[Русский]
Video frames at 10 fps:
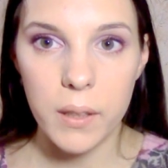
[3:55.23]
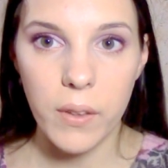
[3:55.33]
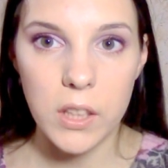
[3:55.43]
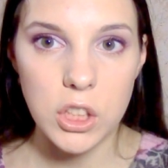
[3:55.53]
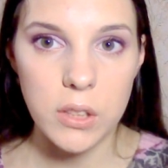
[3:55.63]

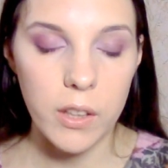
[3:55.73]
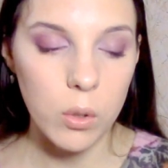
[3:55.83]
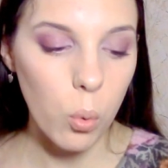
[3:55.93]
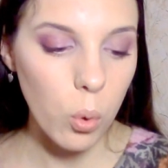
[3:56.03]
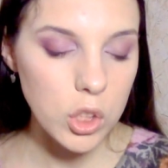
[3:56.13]
ваш цвет
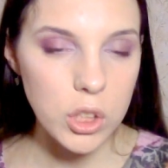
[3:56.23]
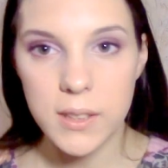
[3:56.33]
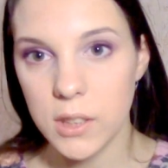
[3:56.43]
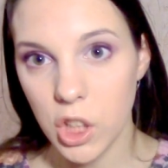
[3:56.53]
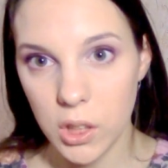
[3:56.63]
кожи,
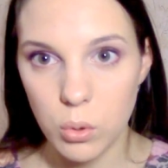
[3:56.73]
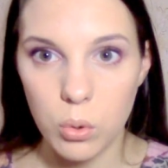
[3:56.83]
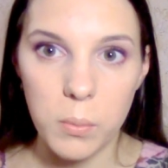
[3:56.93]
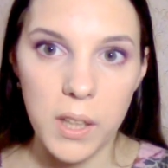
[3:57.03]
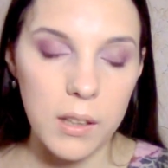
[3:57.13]
сейчас он у
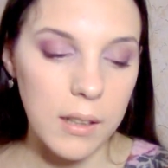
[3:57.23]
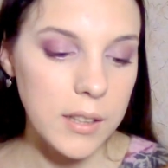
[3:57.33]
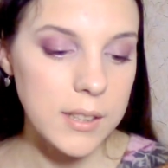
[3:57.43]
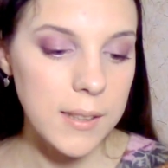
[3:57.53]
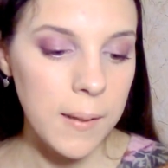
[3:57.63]
меня на
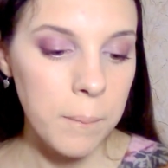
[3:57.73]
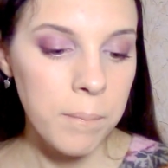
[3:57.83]
лице.